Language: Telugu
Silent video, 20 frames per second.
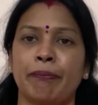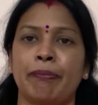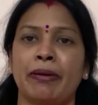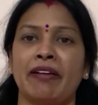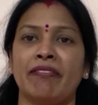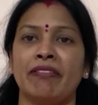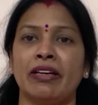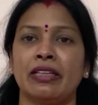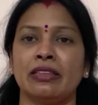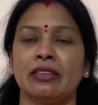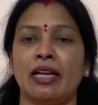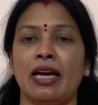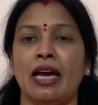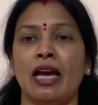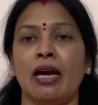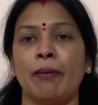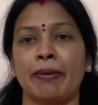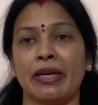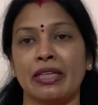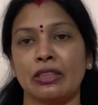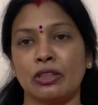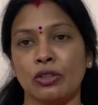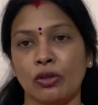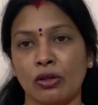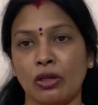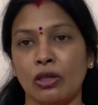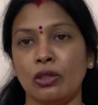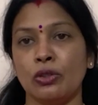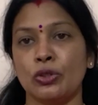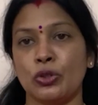ప్రవర్తన ప్రతి
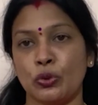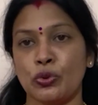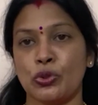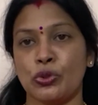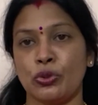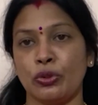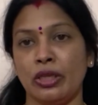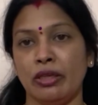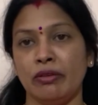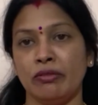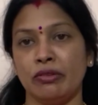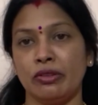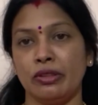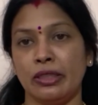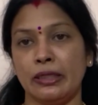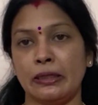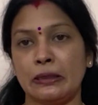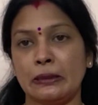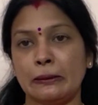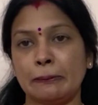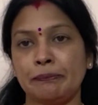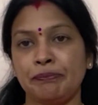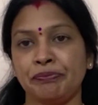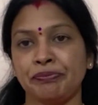ఒక్కరు చూస్తూనే ఉన్నారు